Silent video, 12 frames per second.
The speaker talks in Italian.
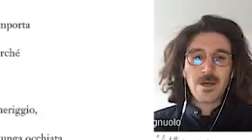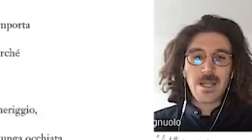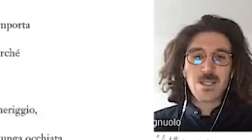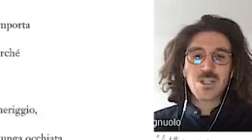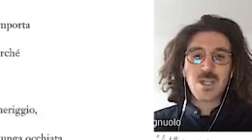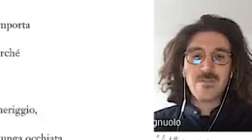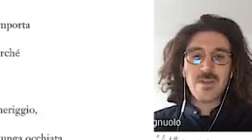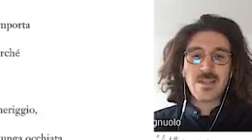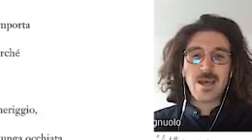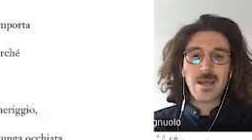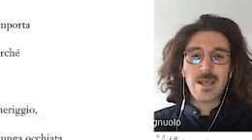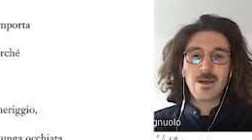gregge da
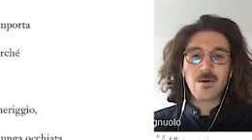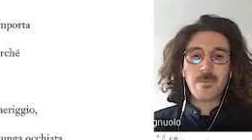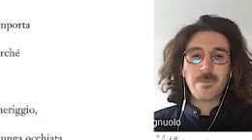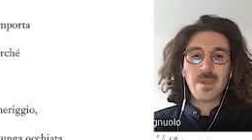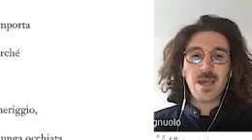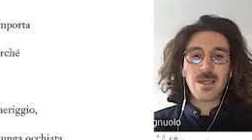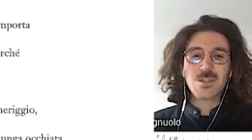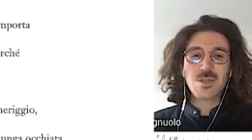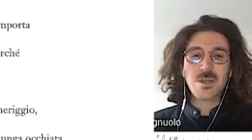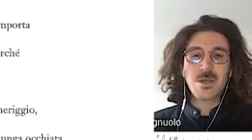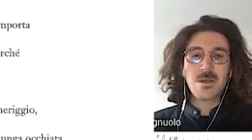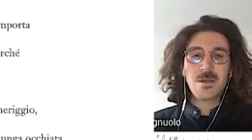evitare e
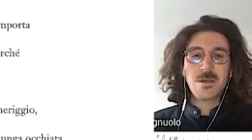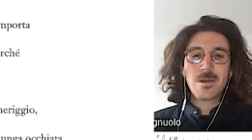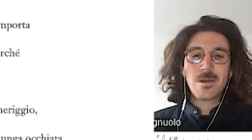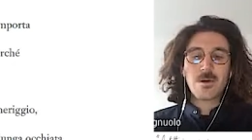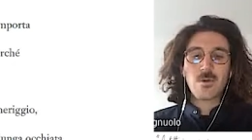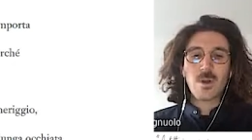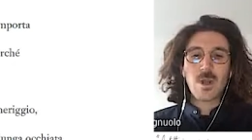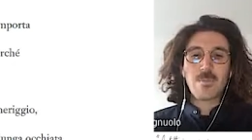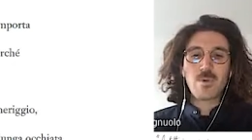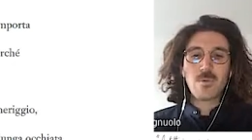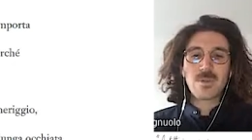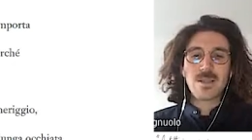compiangere, con una
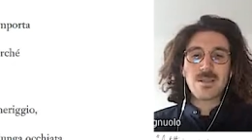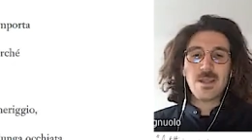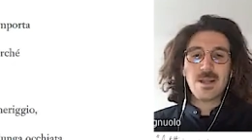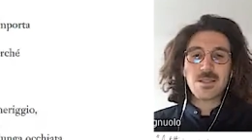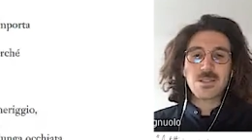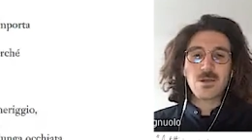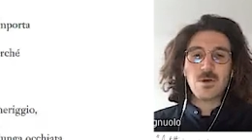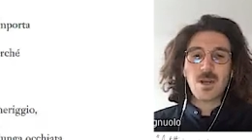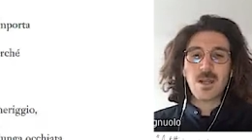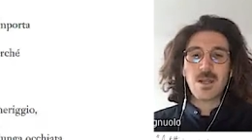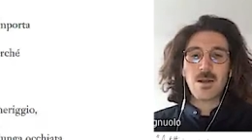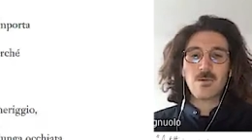punta di
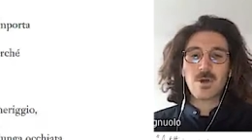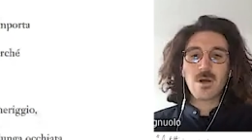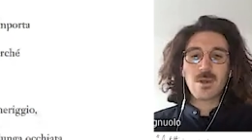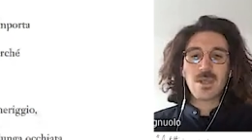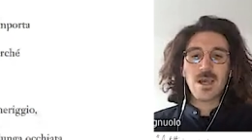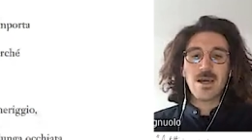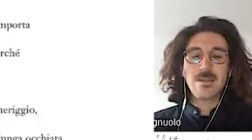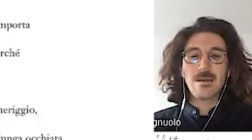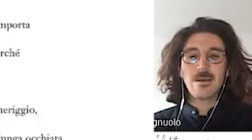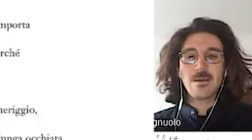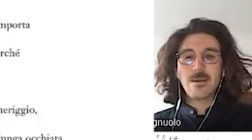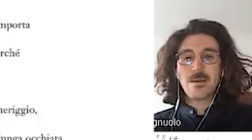derisione nella lunga occhiata.